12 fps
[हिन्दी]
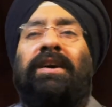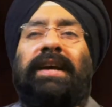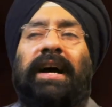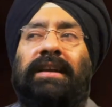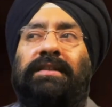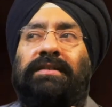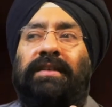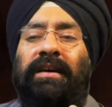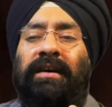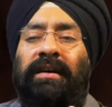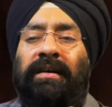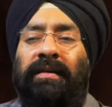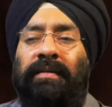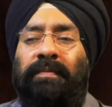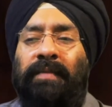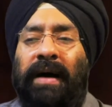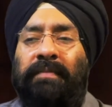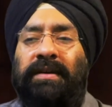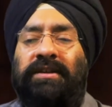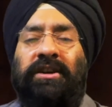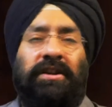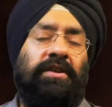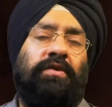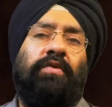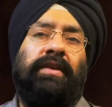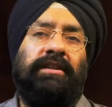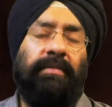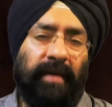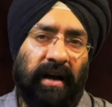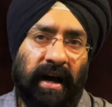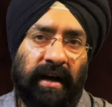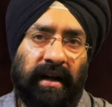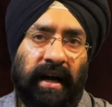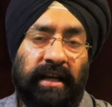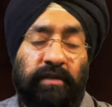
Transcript: या आपके शरीर को किसी प्रकार का